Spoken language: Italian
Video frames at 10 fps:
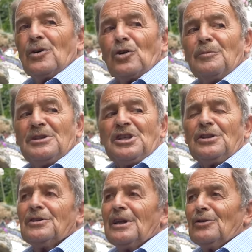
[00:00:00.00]

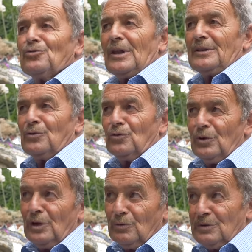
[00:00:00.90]
Cominciando
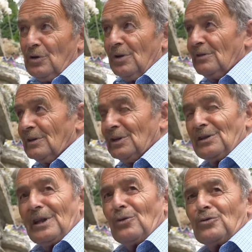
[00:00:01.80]
dall'81 e qui sono arrivato
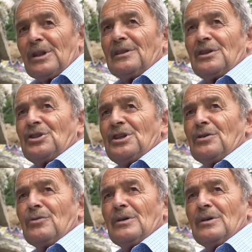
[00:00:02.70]
nell'85.